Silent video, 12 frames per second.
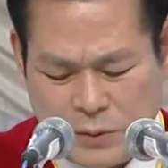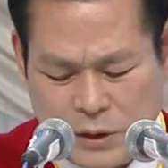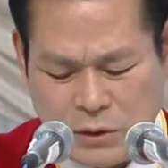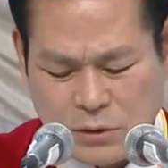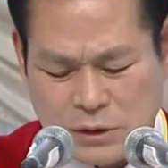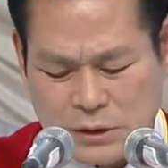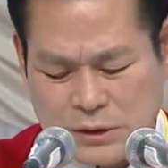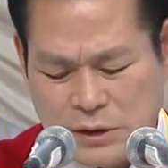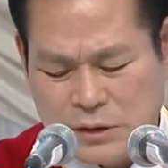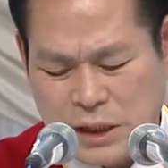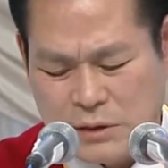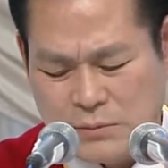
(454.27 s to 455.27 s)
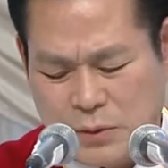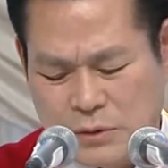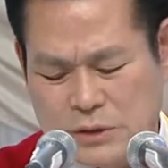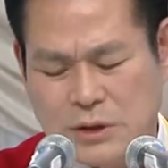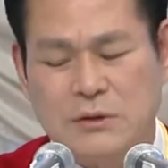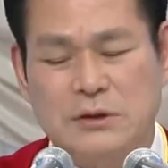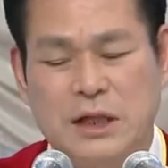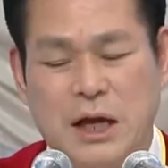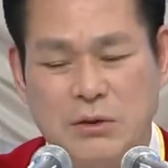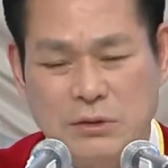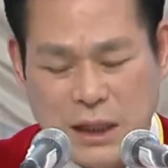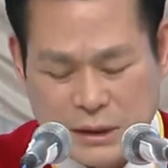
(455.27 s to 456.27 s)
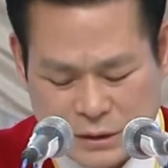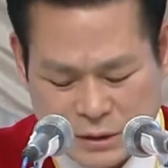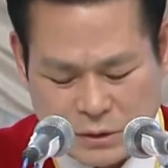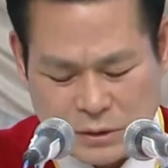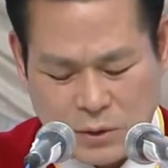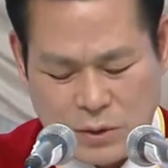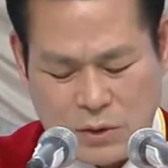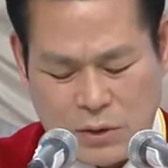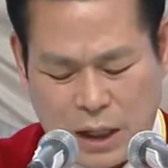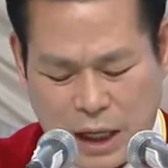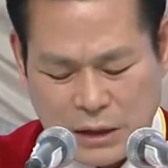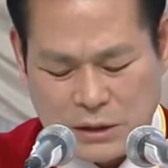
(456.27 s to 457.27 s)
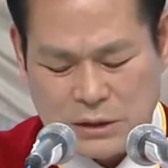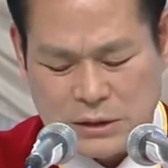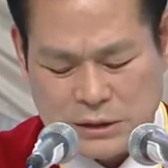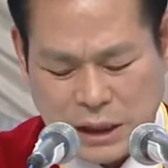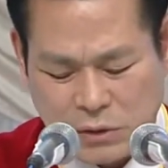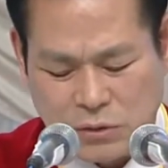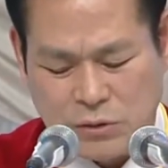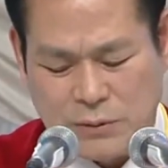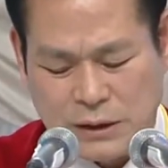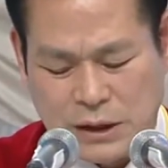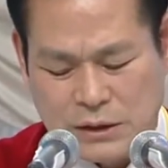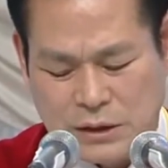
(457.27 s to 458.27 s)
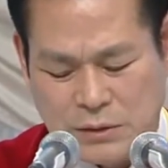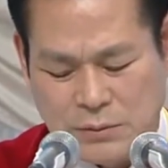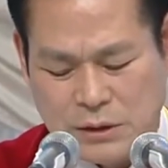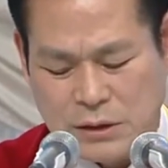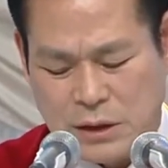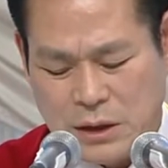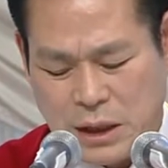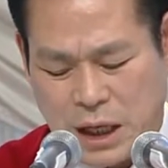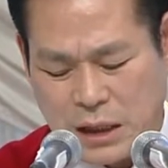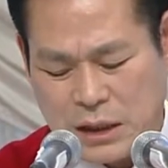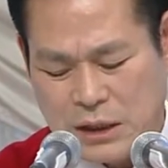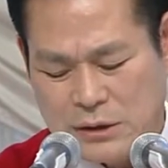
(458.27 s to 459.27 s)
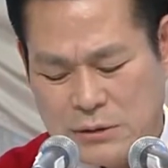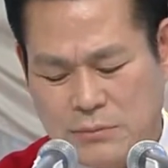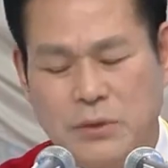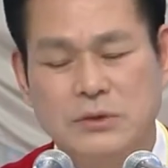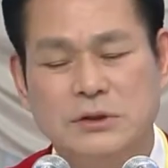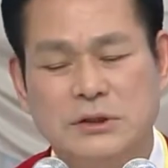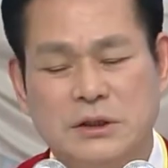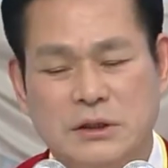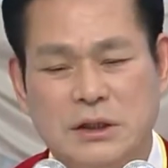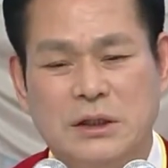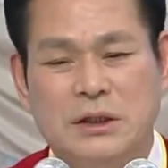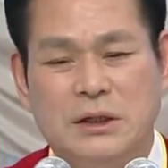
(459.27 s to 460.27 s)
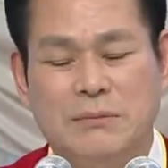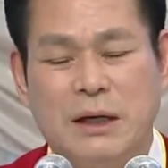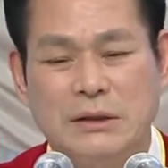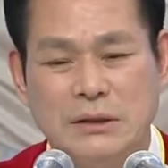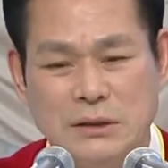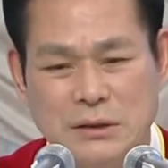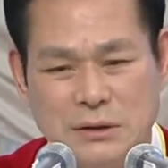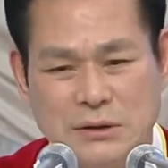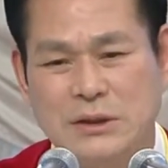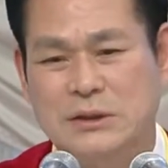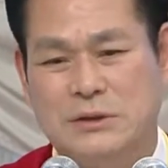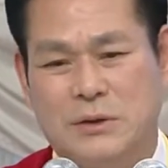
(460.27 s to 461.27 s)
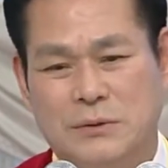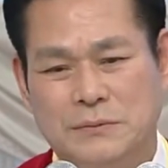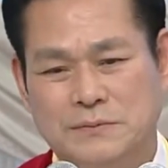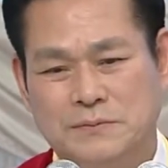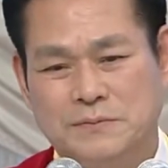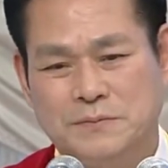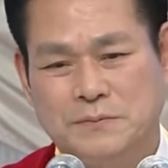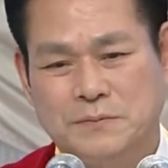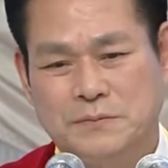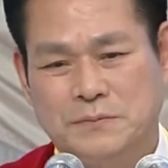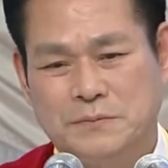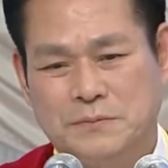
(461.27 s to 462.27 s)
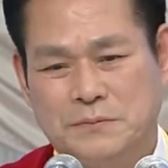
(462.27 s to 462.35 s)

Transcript: 反対に割合良い本性を持って生まれても悪をしょっちゅう受け入れれば悪い本性が作られます。